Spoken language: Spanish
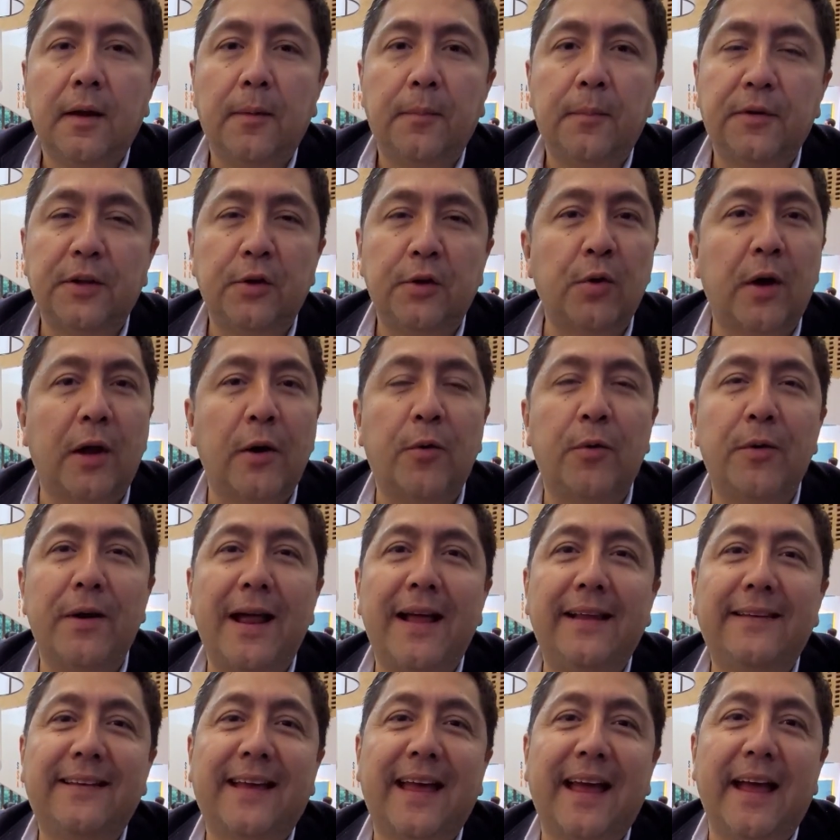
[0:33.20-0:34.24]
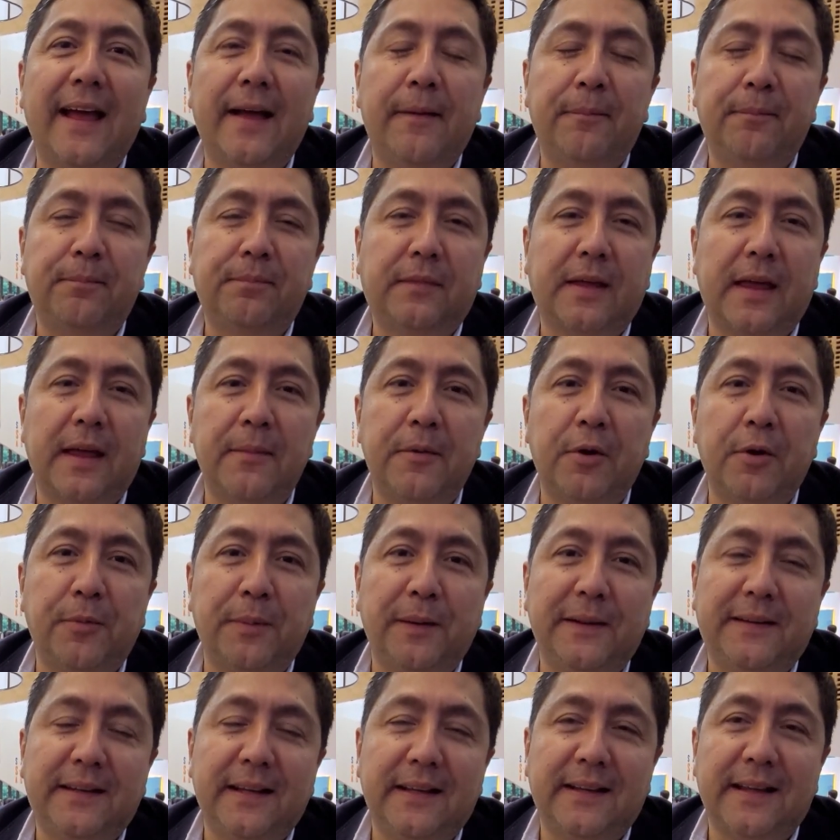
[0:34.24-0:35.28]
Sin duda alguna es que quien nos
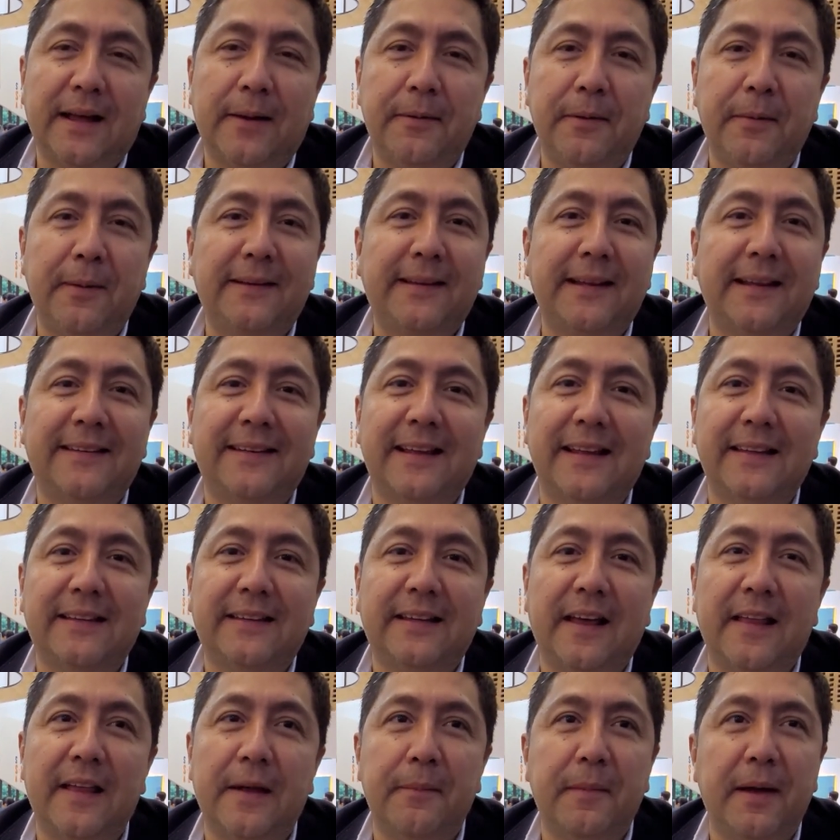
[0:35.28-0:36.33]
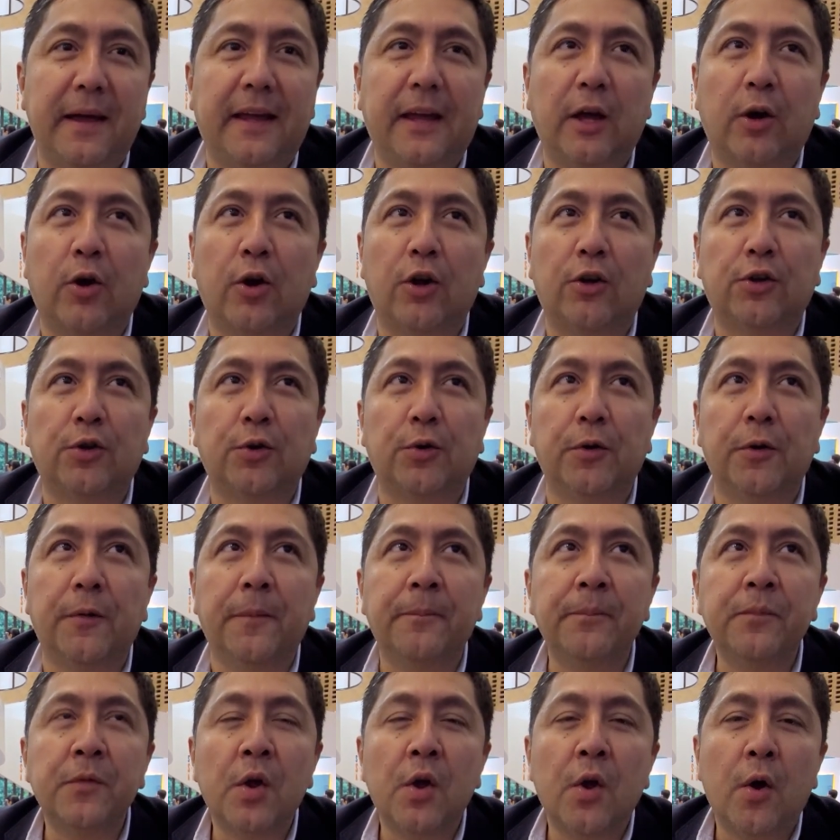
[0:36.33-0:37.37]
visita vive esa esencia de México. Es un
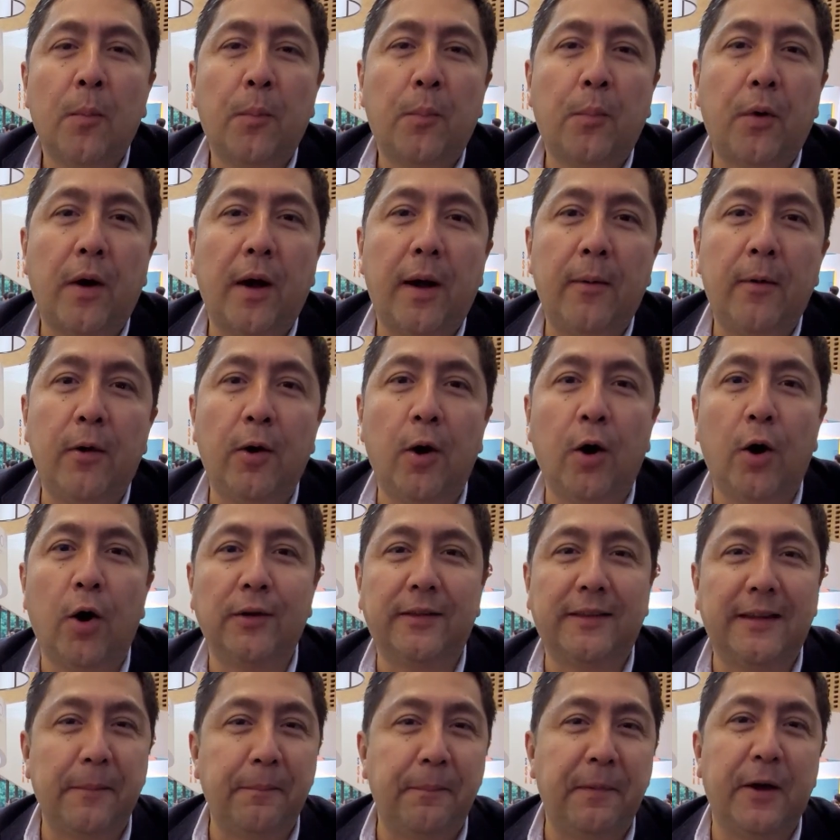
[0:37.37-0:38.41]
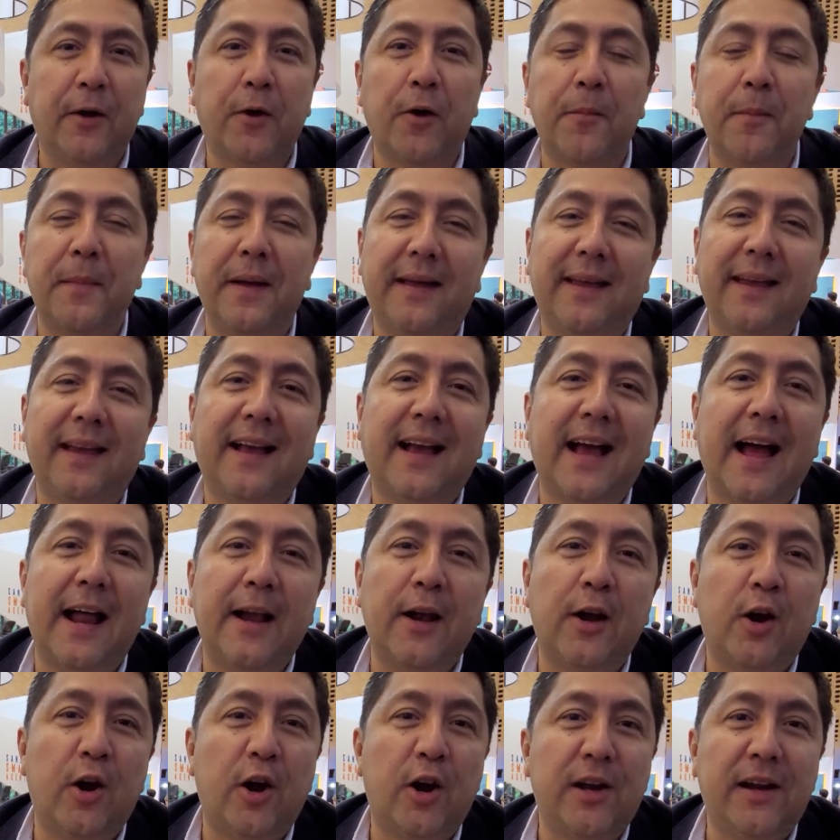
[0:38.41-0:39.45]
pueblo típico
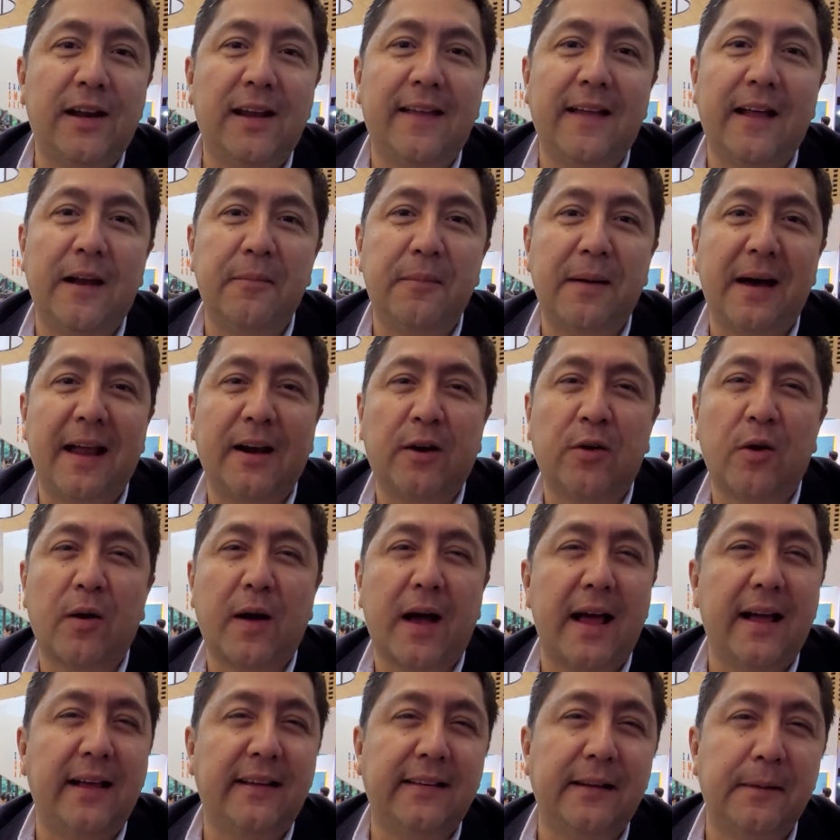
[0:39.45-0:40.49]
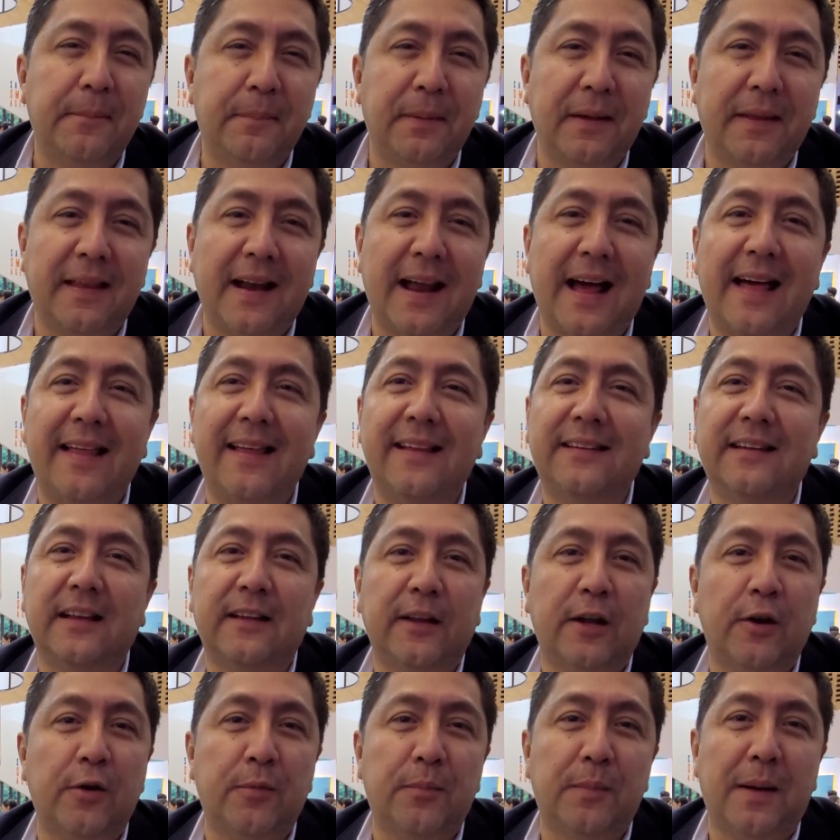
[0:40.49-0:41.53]
mexicano a la orilla del mar, con calles empedradas, que
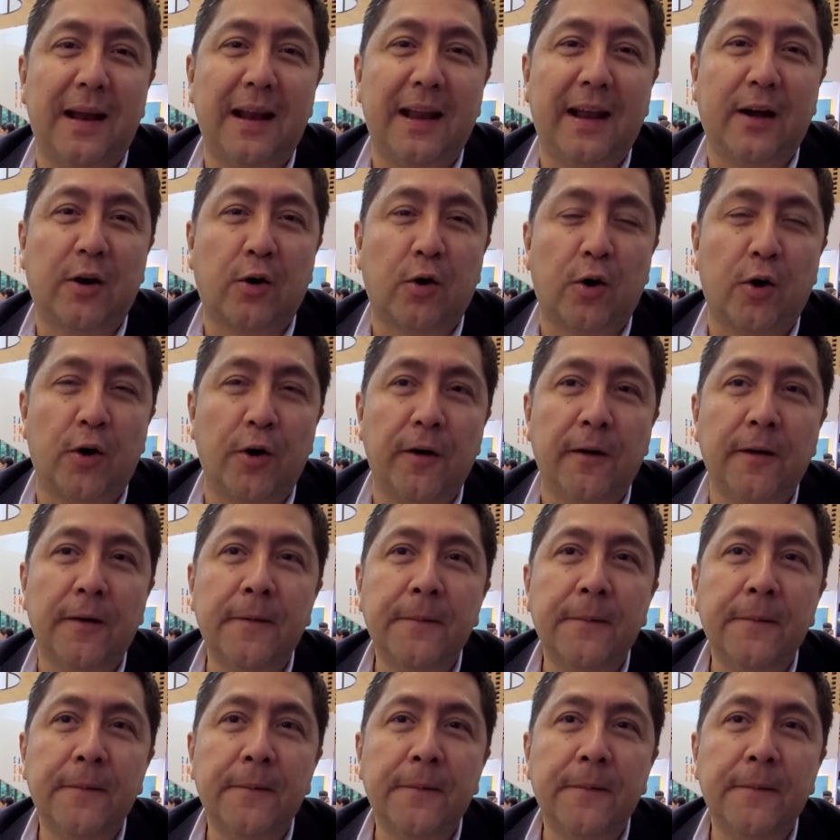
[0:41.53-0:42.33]
tiene un malecón,